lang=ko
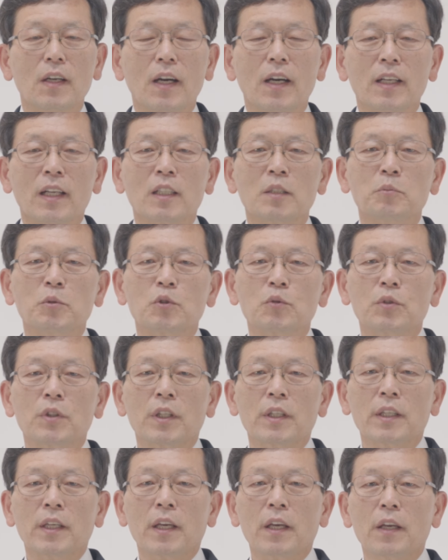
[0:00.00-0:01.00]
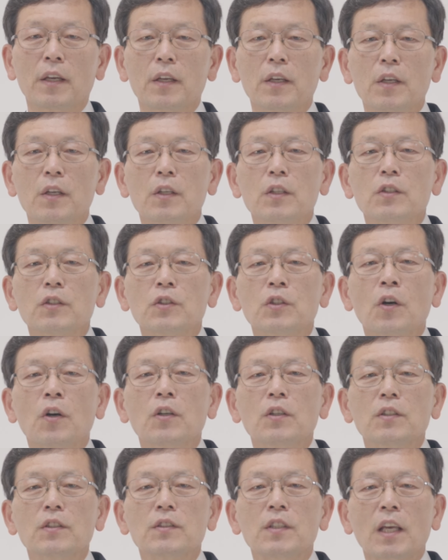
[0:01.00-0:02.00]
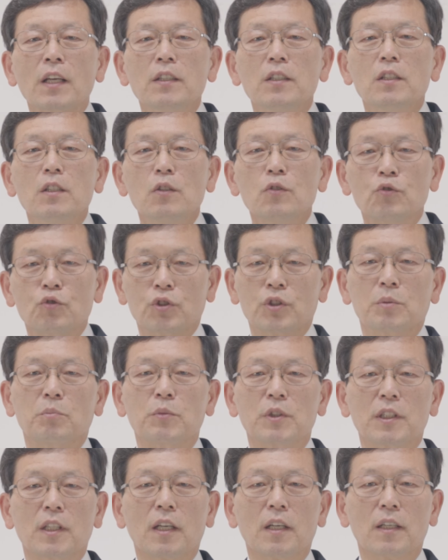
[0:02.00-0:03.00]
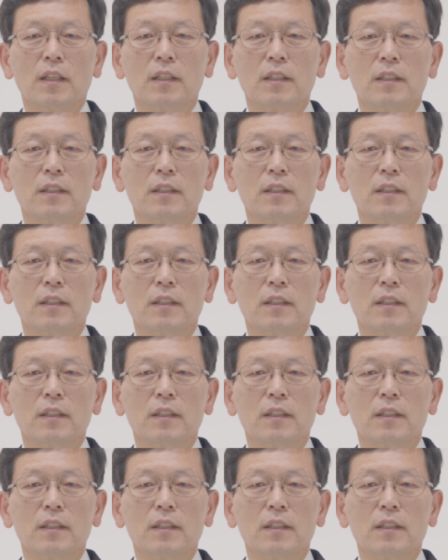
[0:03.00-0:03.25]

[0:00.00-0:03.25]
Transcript: 하나님은 우리에게 영생을 주십니다.